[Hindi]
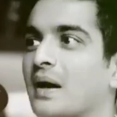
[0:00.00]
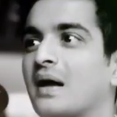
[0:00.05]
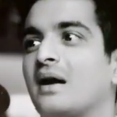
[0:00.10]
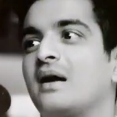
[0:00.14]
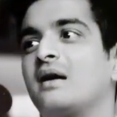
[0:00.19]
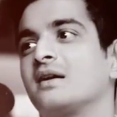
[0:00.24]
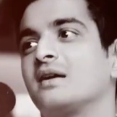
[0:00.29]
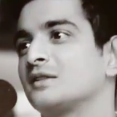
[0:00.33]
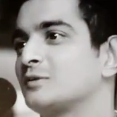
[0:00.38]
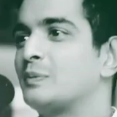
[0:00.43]

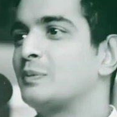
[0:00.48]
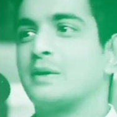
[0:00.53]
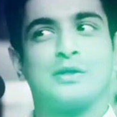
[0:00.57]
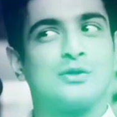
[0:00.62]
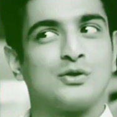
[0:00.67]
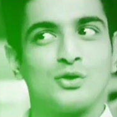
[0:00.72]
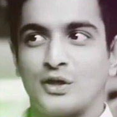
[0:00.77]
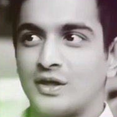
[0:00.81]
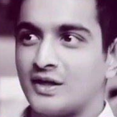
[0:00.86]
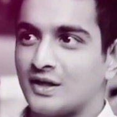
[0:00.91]
पर
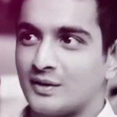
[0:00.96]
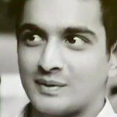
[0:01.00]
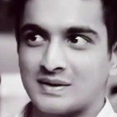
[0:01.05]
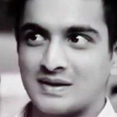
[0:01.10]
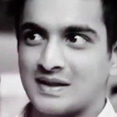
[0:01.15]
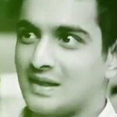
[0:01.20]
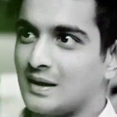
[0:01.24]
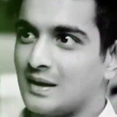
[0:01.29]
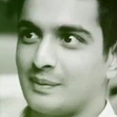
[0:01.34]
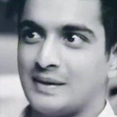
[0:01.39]
स्पिरिचुअल
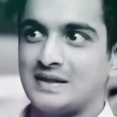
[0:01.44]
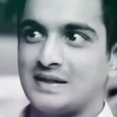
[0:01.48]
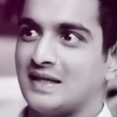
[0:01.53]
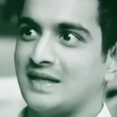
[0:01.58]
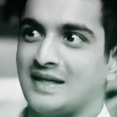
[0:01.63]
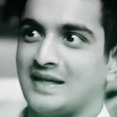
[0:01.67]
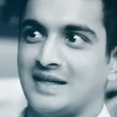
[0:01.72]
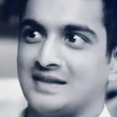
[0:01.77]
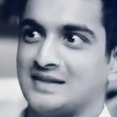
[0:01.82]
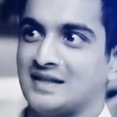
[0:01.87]
इंटीमेसी कभी
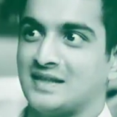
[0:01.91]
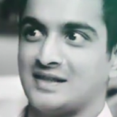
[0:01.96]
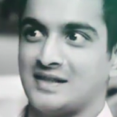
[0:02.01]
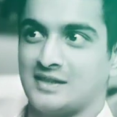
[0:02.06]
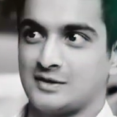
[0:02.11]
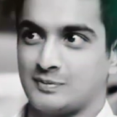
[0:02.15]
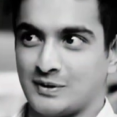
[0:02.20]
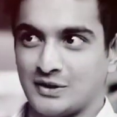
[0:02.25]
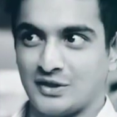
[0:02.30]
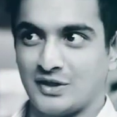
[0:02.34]
चली नहीं
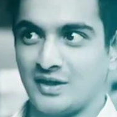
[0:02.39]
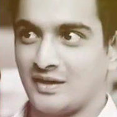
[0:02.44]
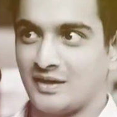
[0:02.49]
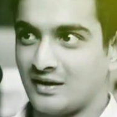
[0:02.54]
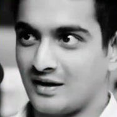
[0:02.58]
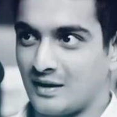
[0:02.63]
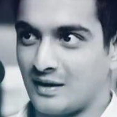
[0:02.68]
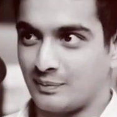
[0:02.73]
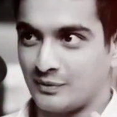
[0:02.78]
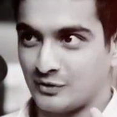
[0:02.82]
जाती स्पेशली
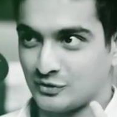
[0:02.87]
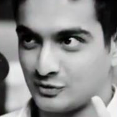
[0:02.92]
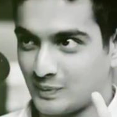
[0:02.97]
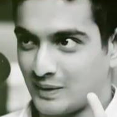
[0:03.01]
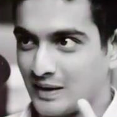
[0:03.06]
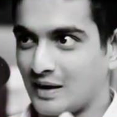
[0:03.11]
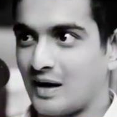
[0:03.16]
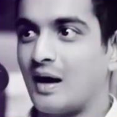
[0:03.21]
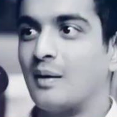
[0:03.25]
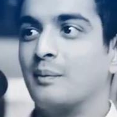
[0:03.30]
अगर आपने उस
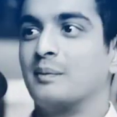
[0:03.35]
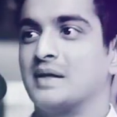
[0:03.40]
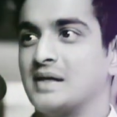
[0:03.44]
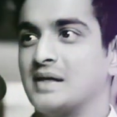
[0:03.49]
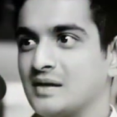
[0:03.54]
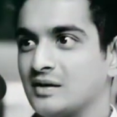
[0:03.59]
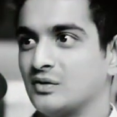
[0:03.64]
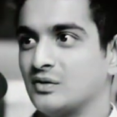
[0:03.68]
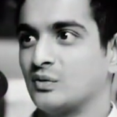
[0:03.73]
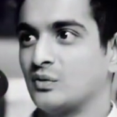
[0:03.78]
पर काम
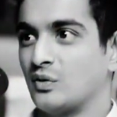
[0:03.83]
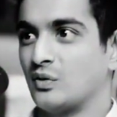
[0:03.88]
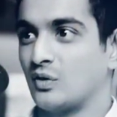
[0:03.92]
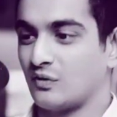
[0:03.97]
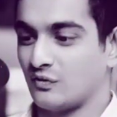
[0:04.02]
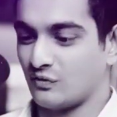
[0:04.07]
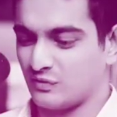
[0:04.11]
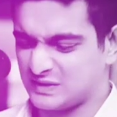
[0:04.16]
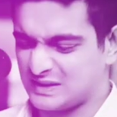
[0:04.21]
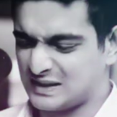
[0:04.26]
किया तो
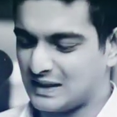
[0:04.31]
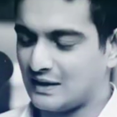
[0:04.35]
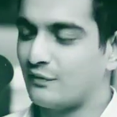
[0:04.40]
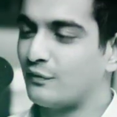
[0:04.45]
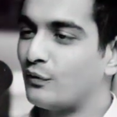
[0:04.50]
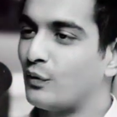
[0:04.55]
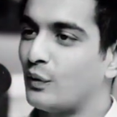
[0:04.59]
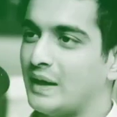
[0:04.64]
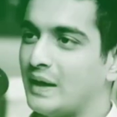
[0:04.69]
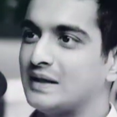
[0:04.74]
yeah.
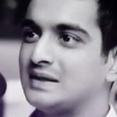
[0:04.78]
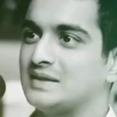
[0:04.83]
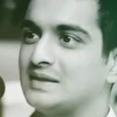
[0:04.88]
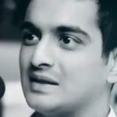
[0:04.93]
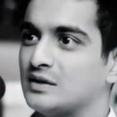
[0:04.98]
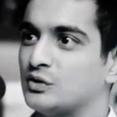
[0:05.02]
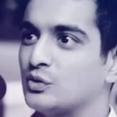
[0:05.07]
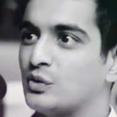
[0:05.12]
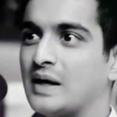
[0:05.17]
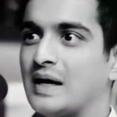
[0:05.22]
सिर्फ वो एक
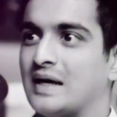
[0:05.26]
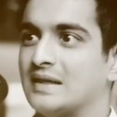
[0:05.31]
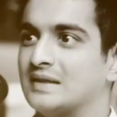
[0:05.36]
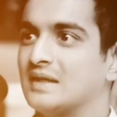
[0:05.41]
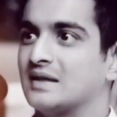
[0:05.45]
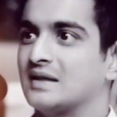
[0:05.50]
चीज है जो रह